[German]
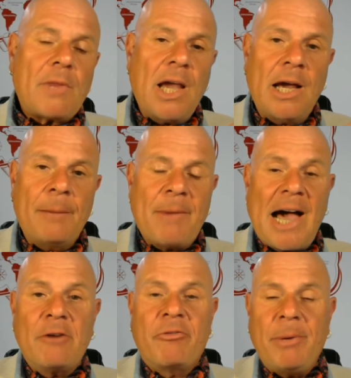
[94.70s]
Ähm,
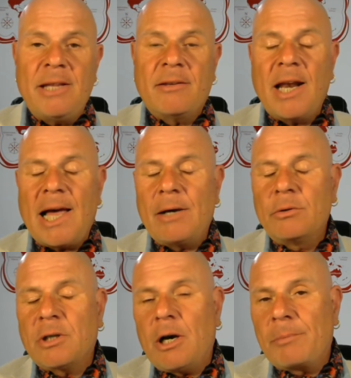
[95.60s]
auf
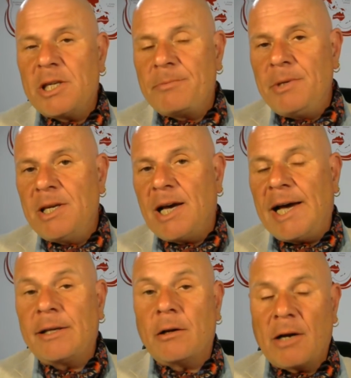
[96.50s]
BitCloud habe ich mir
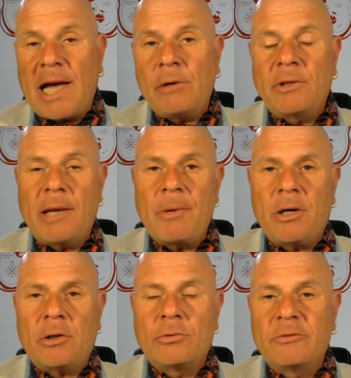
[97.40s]
einen Account
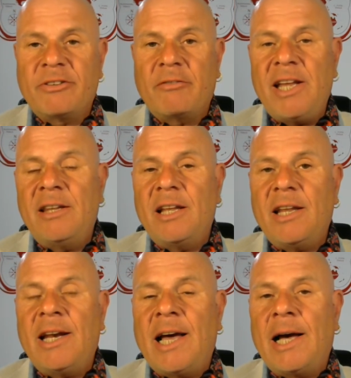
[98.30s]
gemacht und verwende
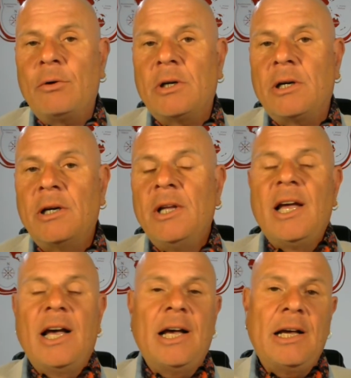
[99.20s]
den auch.
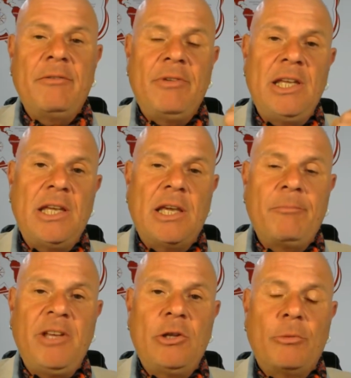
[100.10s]
Äh, wie ich
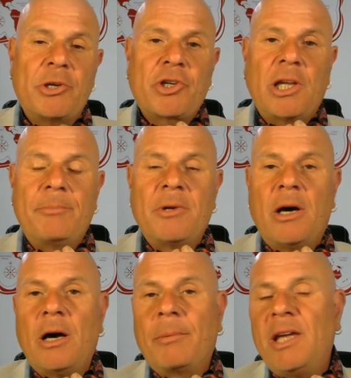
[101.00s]
im Video beschrieben
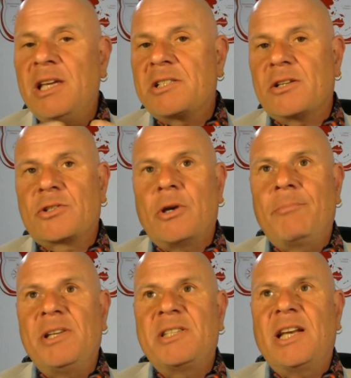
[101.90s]
habe, ist das so
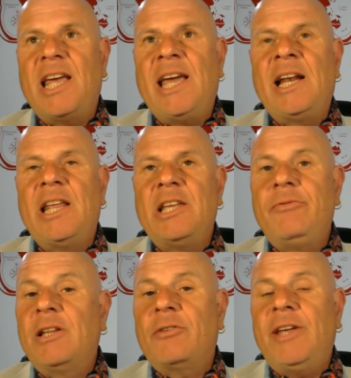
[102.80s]
ein bisschen ähnlich
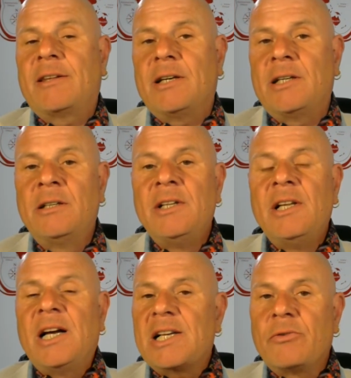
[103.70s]
wie Twitter,
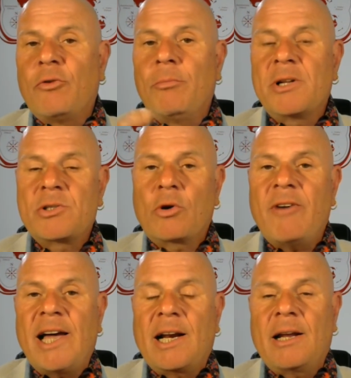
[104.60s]
also wo man so
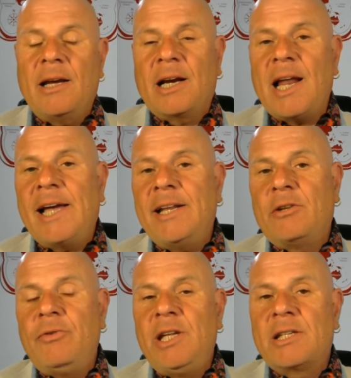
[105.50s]
äh, kleine
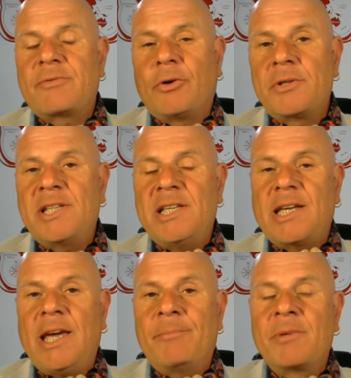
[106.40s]
Tweets von sich
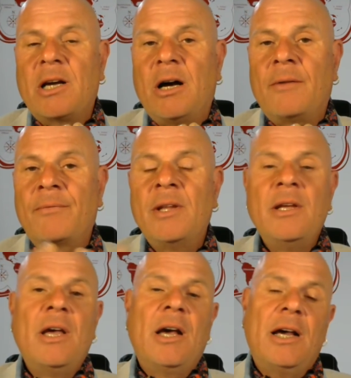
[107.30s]
geben kann.
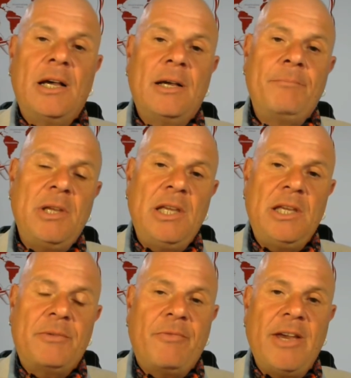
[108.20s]
Ähm,
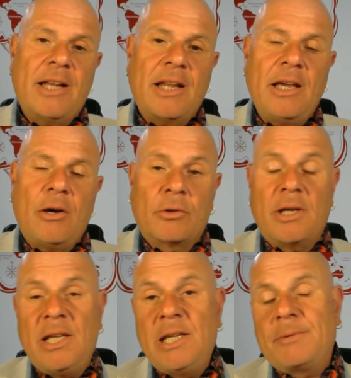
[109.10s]
ich werde
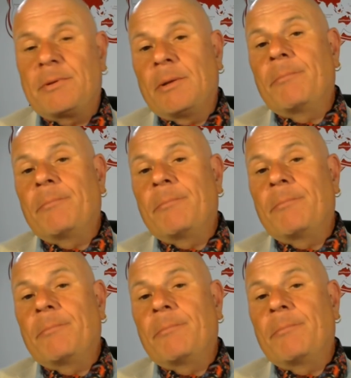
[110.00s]
oder ich